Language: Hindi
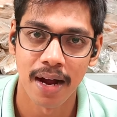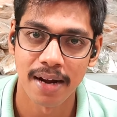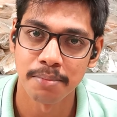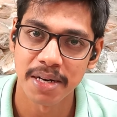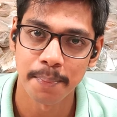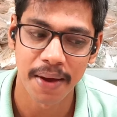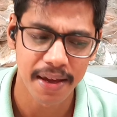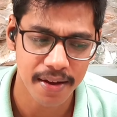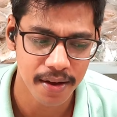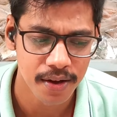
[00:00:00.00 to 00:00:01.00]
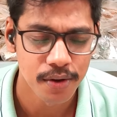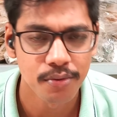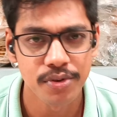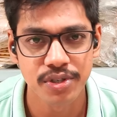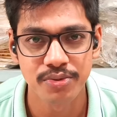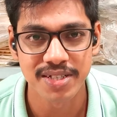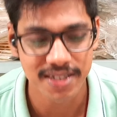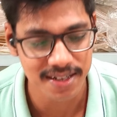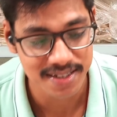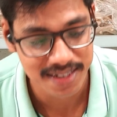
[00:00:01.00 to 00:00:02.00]
हैंडमेड पे आएगा कुछ
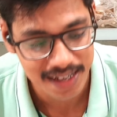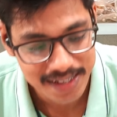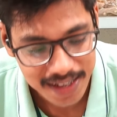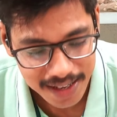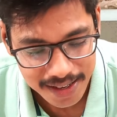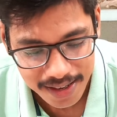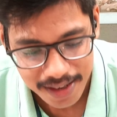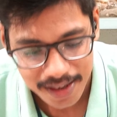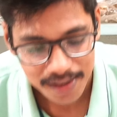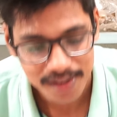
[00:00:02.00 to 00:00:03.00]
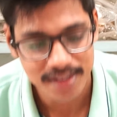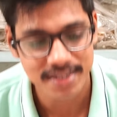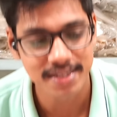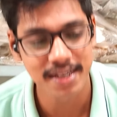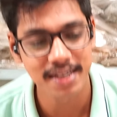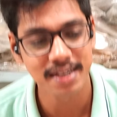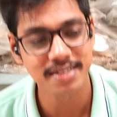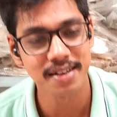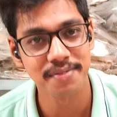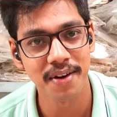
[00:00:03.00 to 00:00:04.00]
ट्विस्टेड डिज़ाइन है इस तरीके
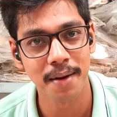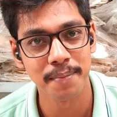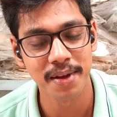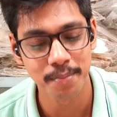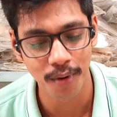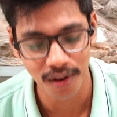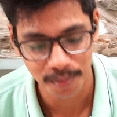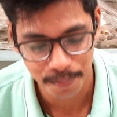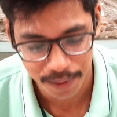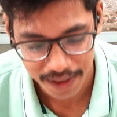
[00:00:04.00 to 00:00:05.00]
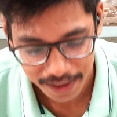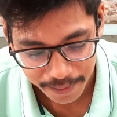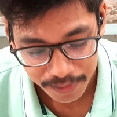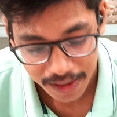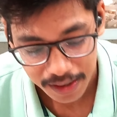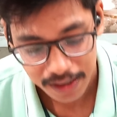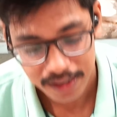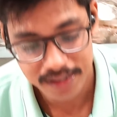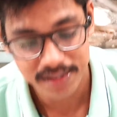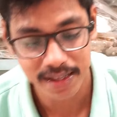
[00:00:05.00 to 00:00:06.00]
से फैब्रिक बॉल पे
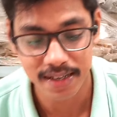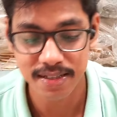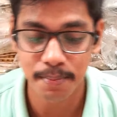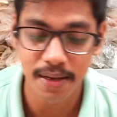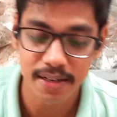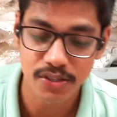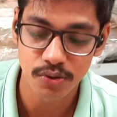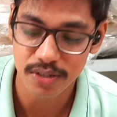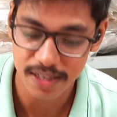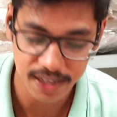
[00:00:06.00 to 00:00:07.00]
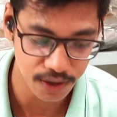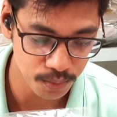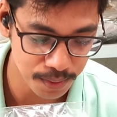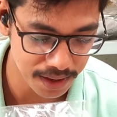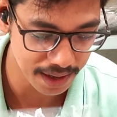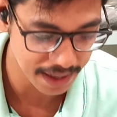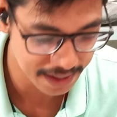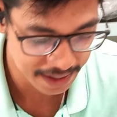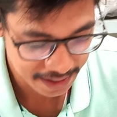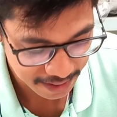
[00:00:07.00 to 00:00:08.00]
इस तरीके से बेनी चोटी के ऊपर
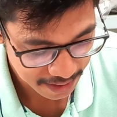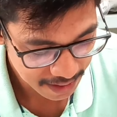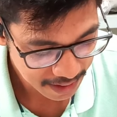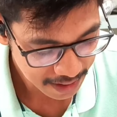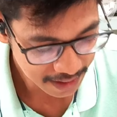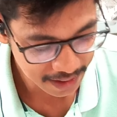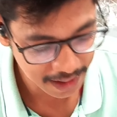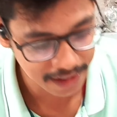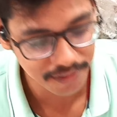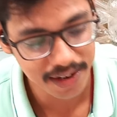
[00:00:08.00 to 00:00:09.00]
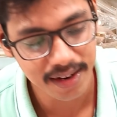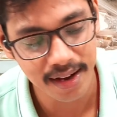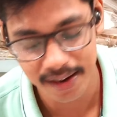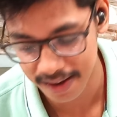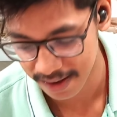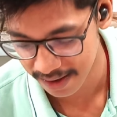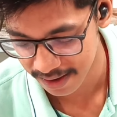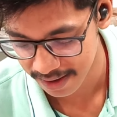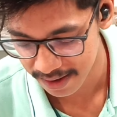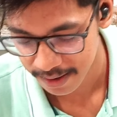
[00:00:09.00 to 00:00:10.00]
आएगी क्ले वर्क आ रहा
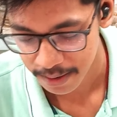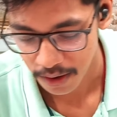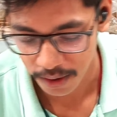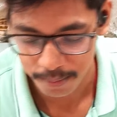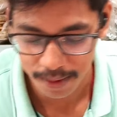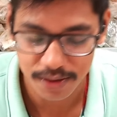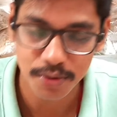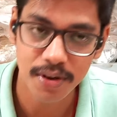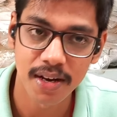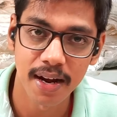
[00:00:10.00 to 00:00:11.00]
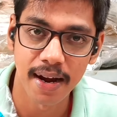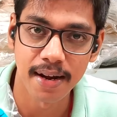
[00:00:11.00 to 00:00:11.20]
है और माँ दुर्गा का